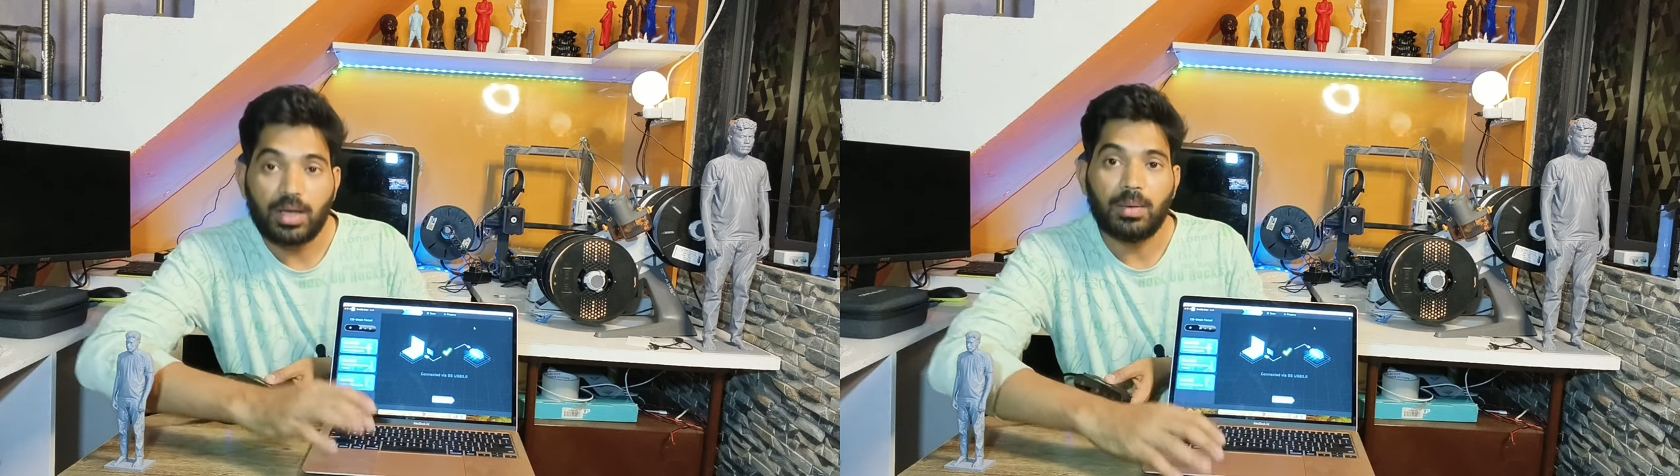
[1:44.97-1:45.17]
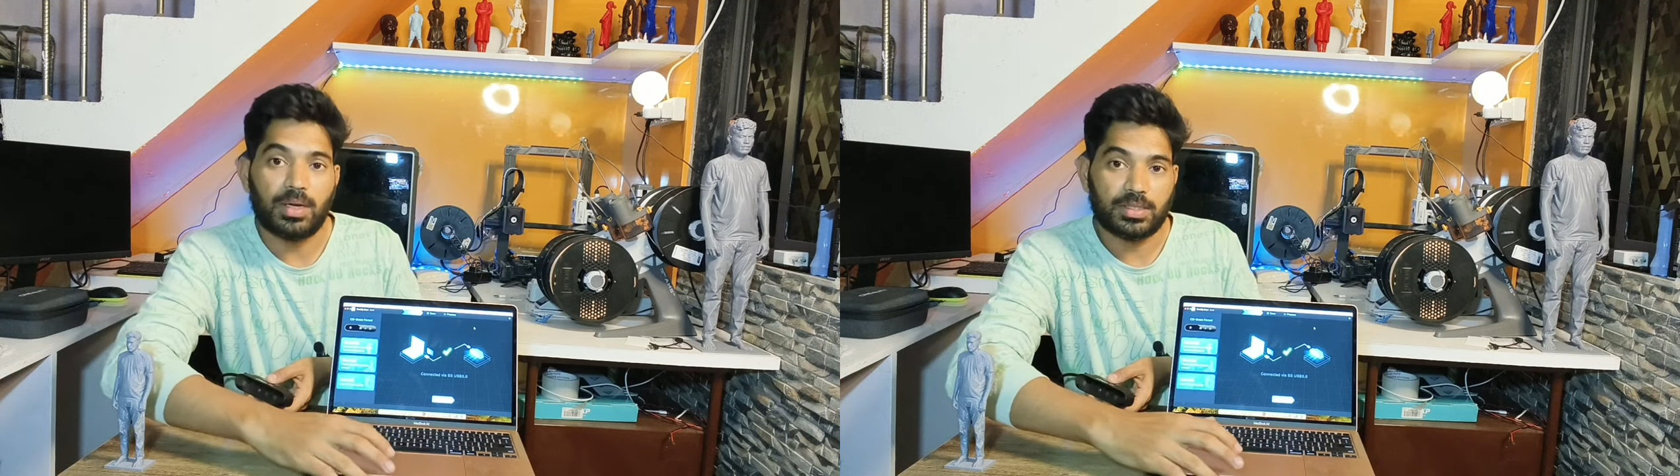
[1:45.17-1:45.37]

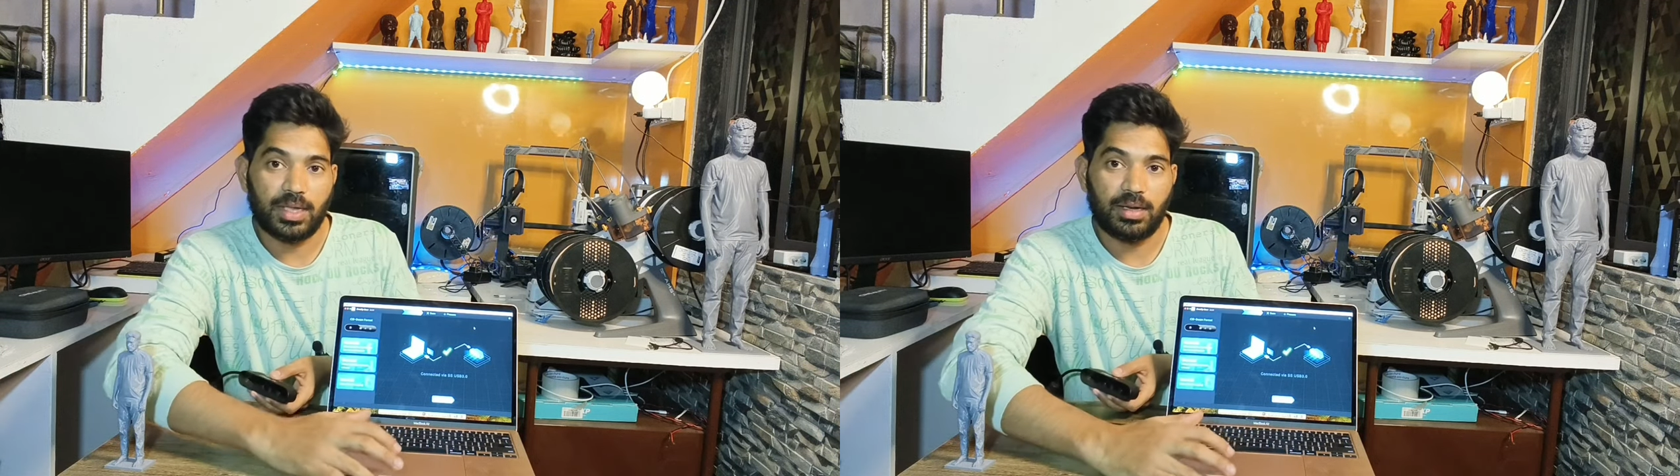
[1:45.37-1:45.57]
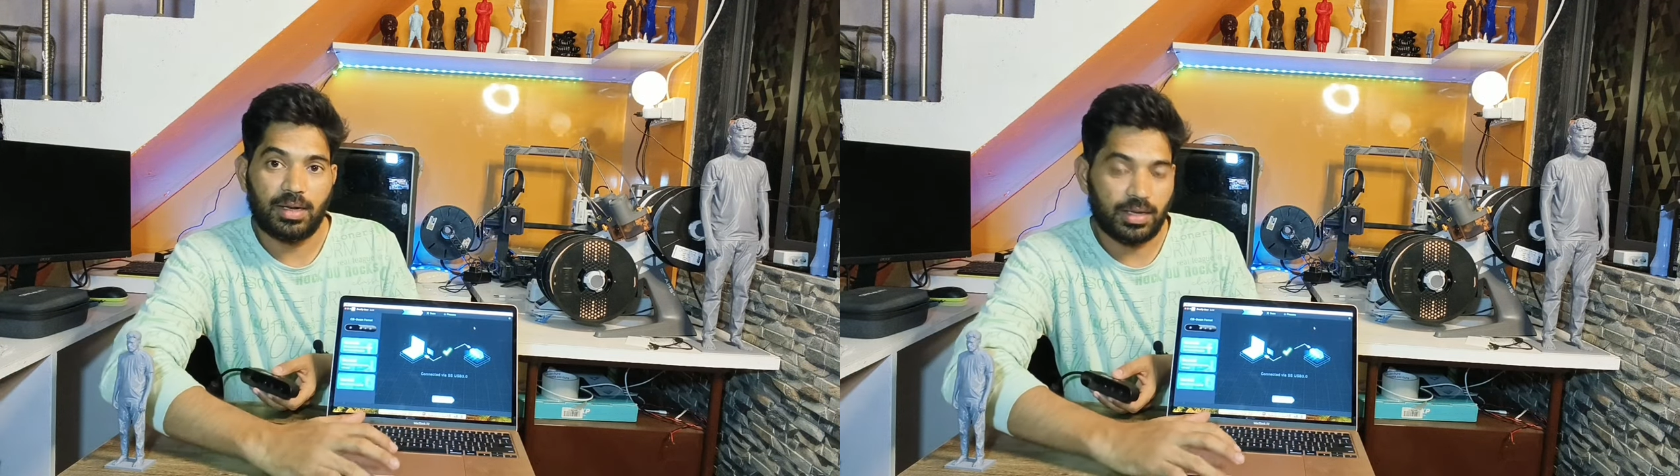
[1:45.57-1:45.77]
हमारा
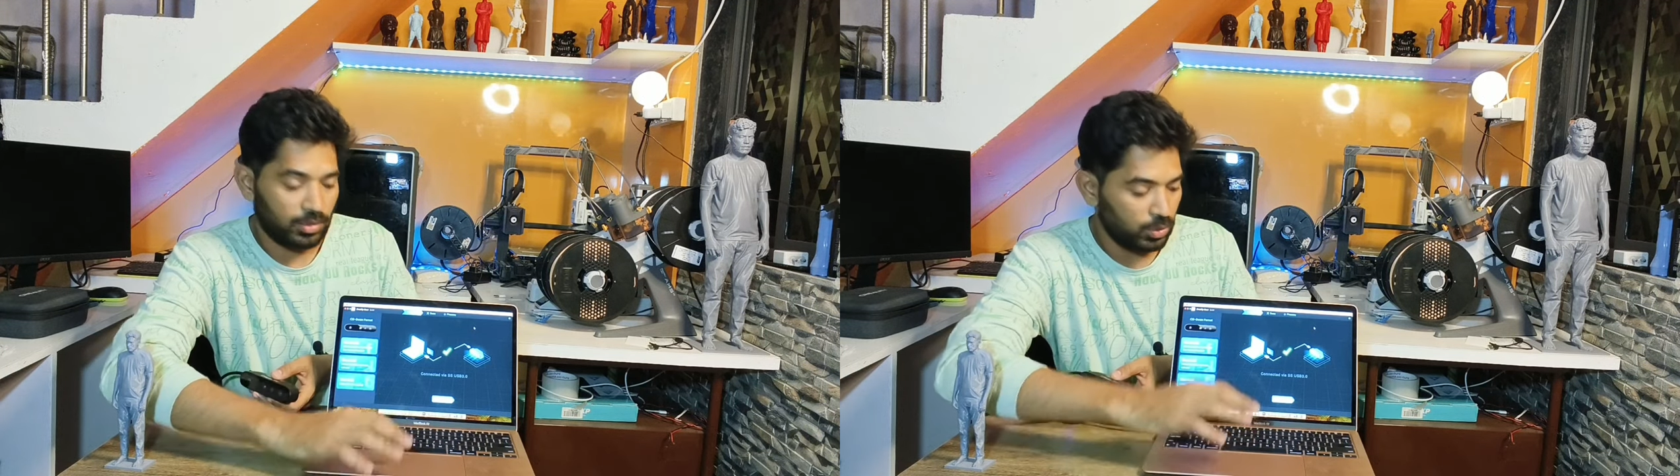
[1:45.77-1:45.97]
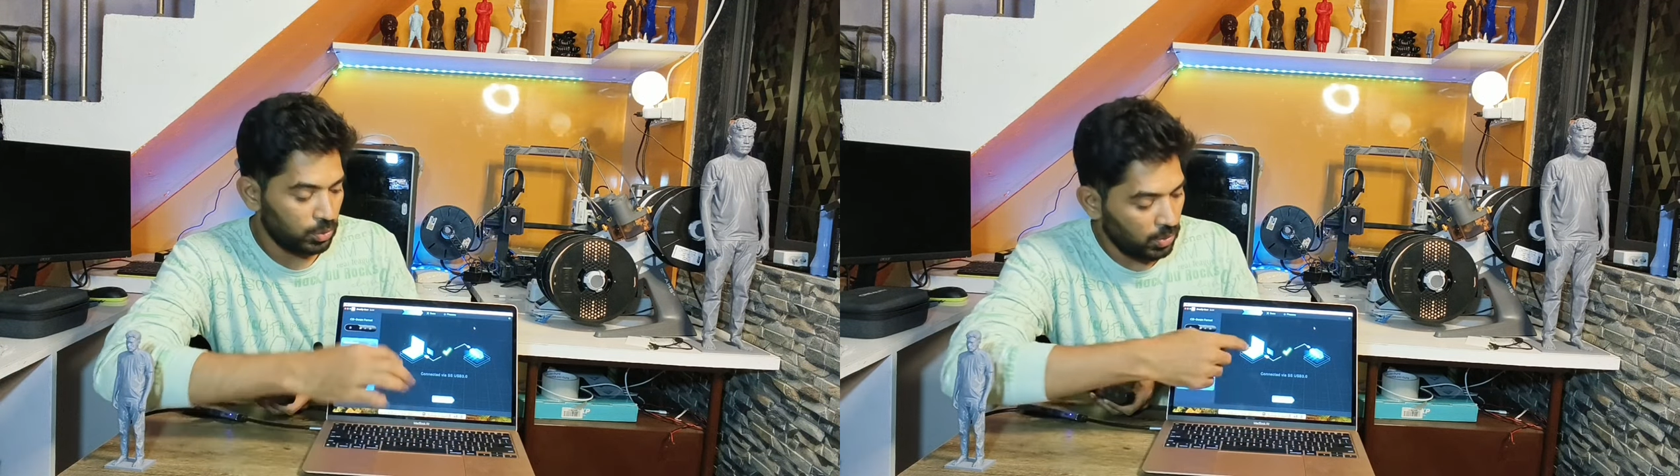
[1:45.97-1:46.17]
स्कैनर
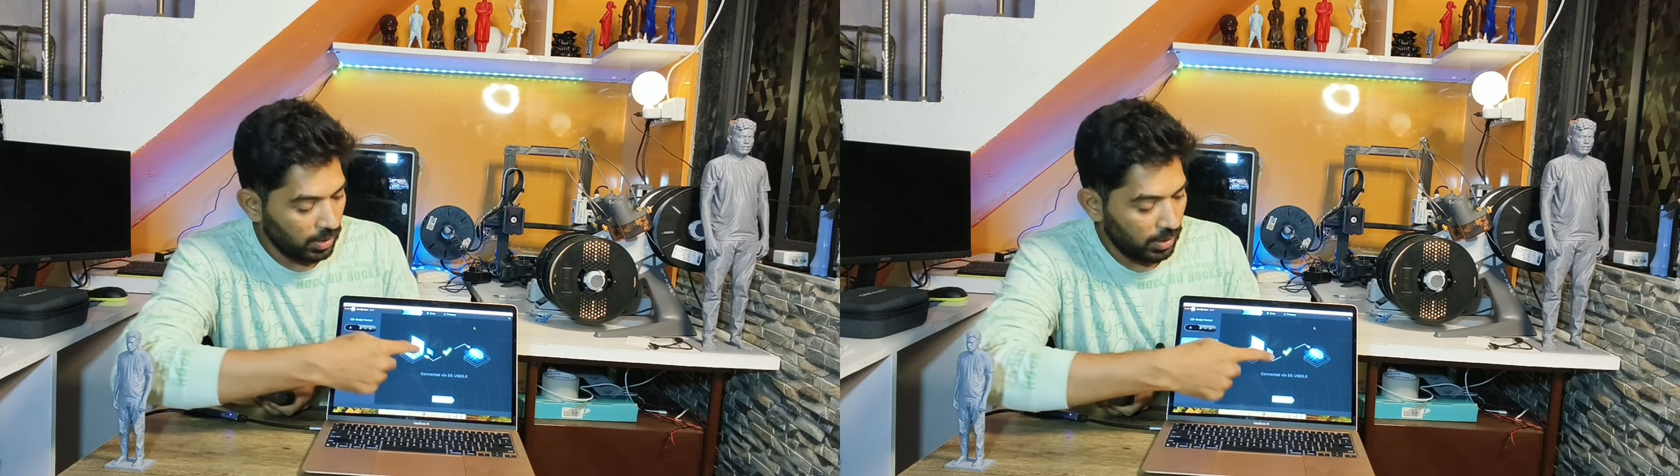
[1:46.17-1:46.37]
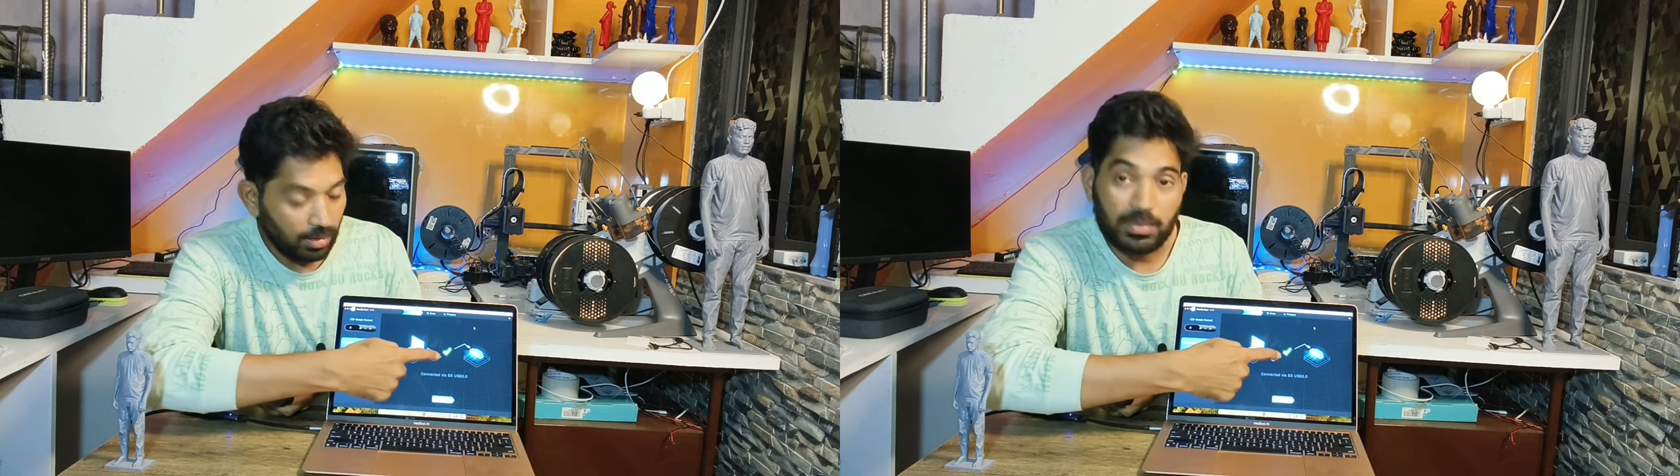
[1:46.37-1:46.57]
अटैच हो चुका
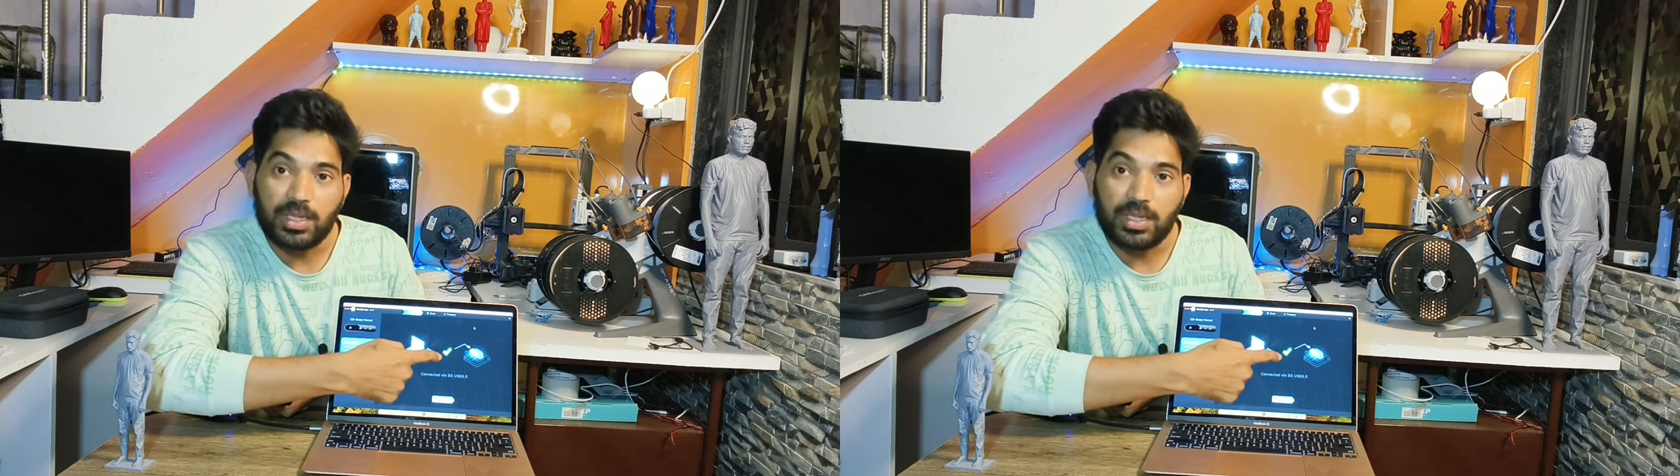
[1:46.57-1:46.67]
है आप